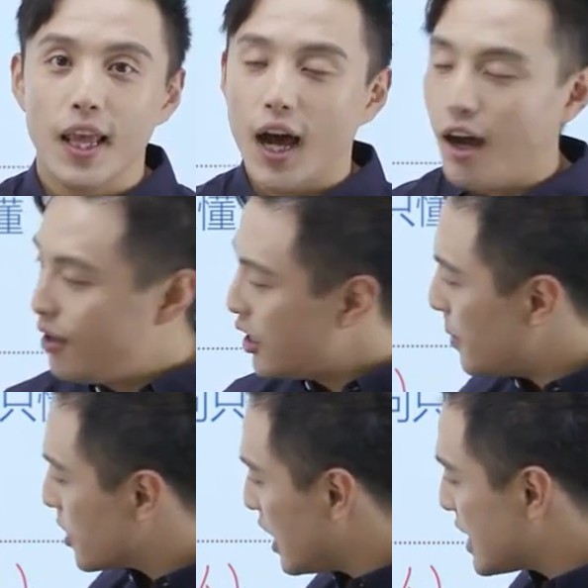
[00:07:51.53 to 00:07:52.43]
好，那
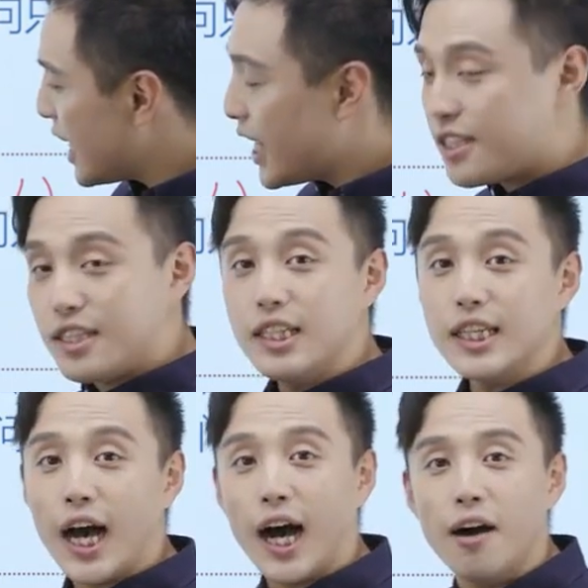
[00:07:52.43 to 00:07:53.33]
么这里再练习一
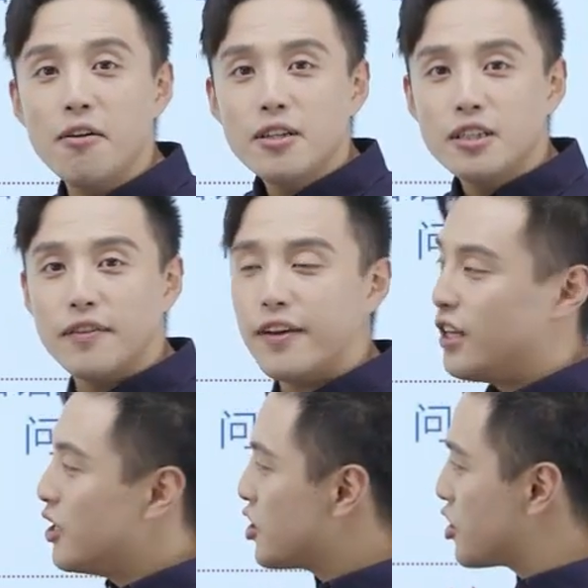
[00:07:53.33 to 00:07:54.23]
下啊，请
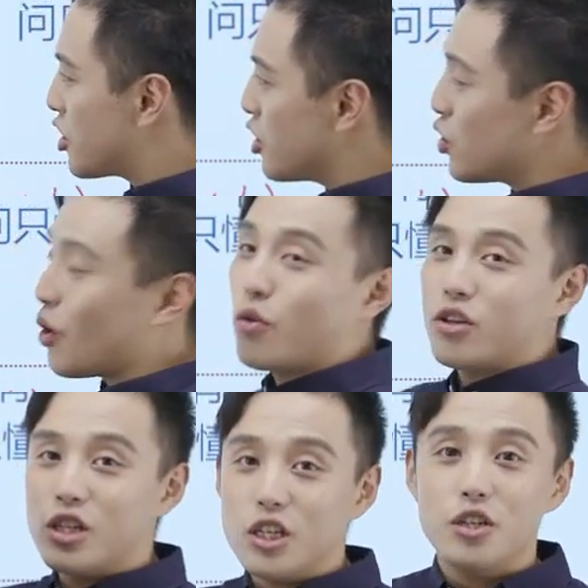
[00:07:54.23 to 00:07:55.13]
问只懂
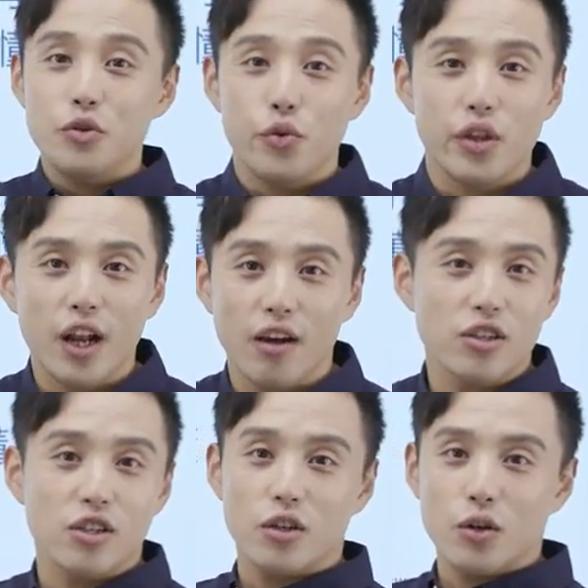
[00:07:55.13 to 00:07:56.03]
日语的老
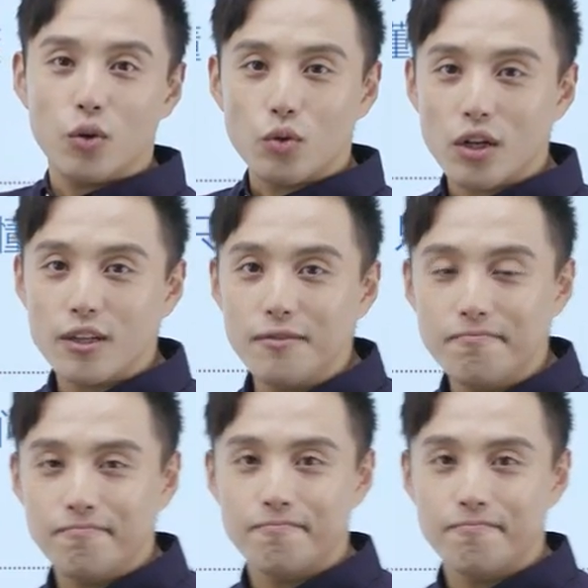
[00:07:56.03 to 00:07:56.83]
师有多少人？